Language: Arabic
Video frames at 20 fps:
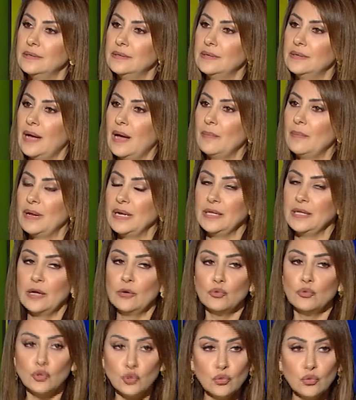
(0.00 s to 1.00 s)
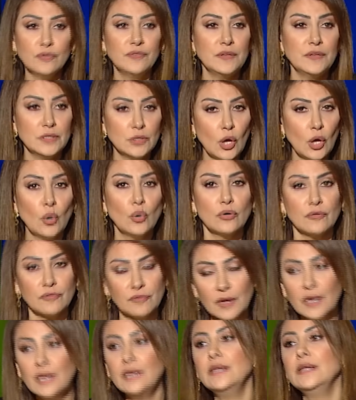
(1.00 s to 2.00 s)
عمليا وشو في دور
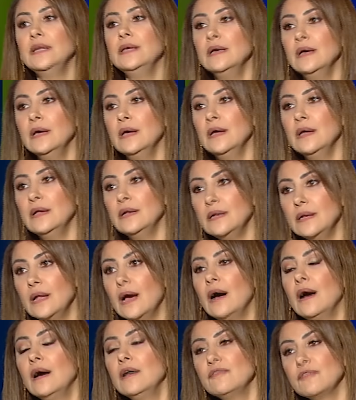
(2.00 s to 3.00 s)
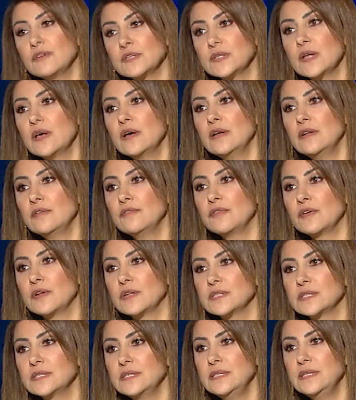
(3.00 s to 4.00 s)
فعلي للفصائل
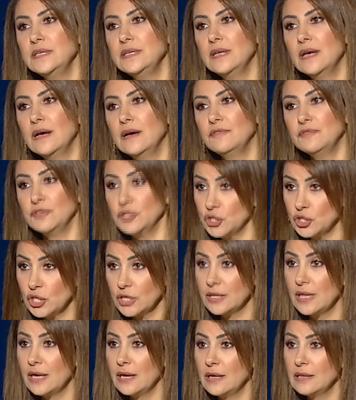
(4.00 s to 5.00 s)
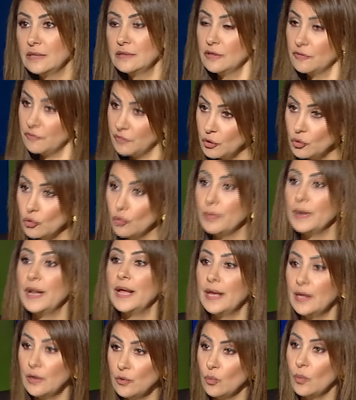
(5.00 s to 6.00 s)
الفلسطينية في الشتات في
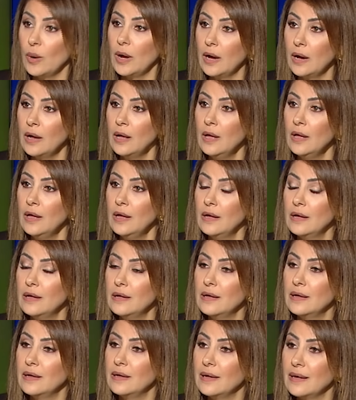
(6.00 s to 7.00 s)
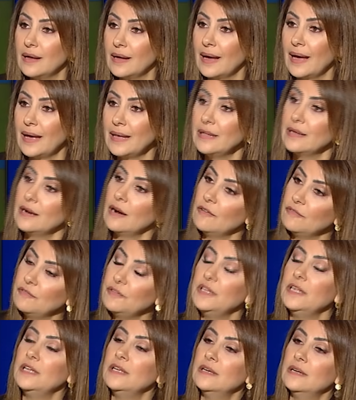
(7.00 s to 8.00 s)
لبنان وغيرها
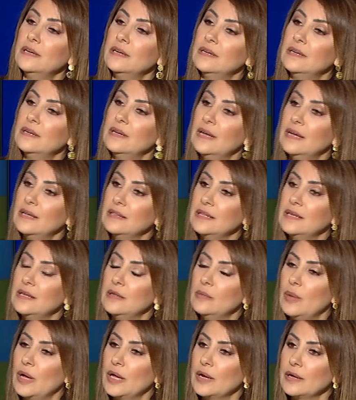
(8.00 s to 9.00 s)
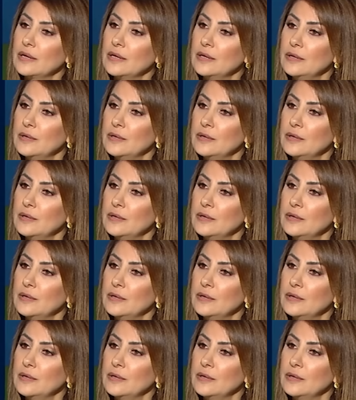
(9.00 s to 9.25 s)
في هذه المعركة